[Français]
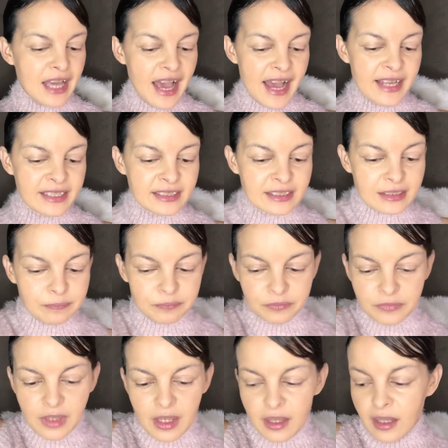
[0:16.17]
allez
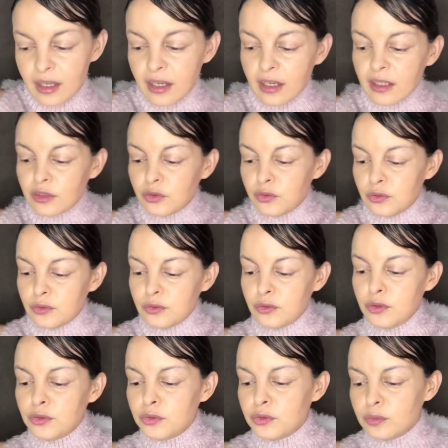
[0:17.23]

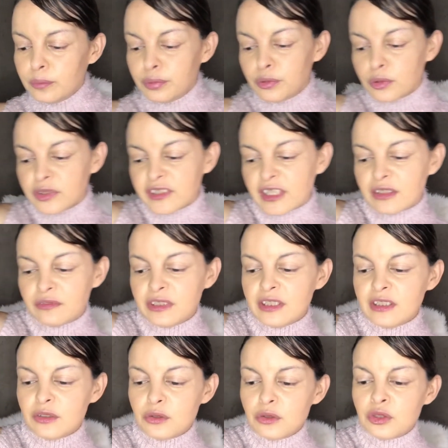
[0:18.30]
Du coup, pour cette
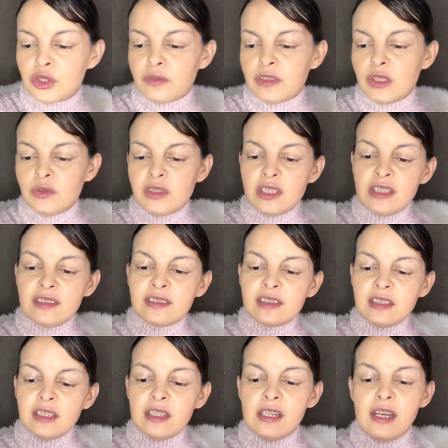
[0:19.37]
vidéo, je vais
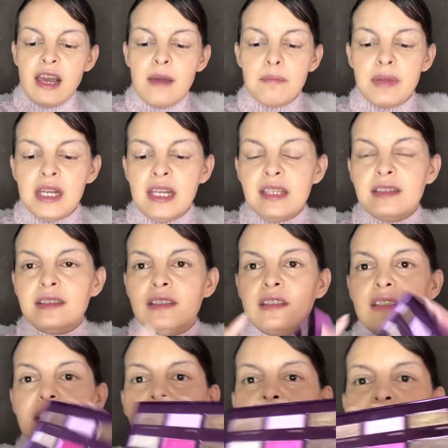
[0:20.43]
utiliser la
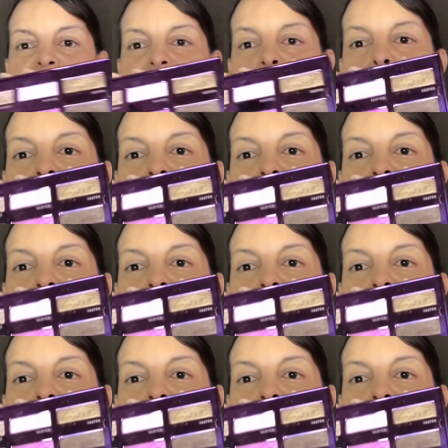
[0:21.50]
palette 15e